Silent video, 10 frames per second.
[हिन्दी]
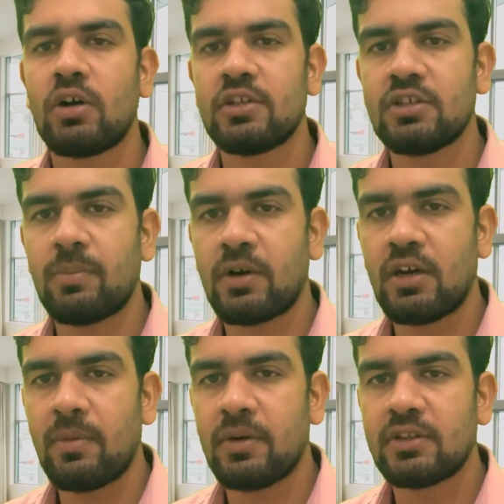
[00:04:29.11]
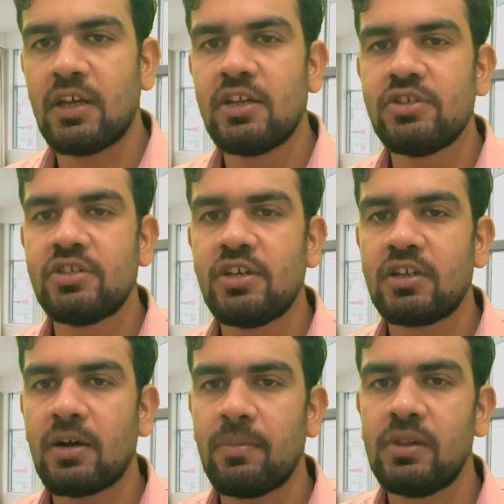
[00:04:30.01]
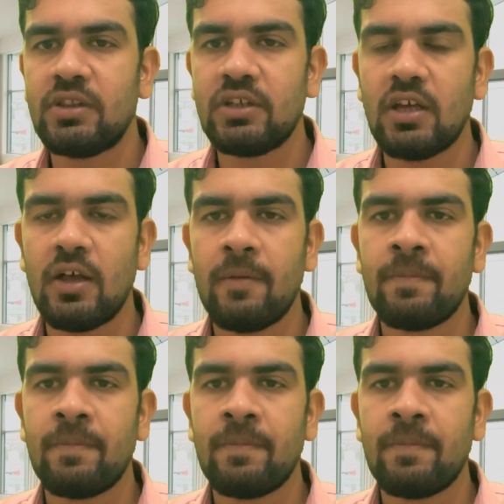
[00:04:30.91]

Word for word: खर्चा पड़ना पड़ता है लीज डेट कब मिलती है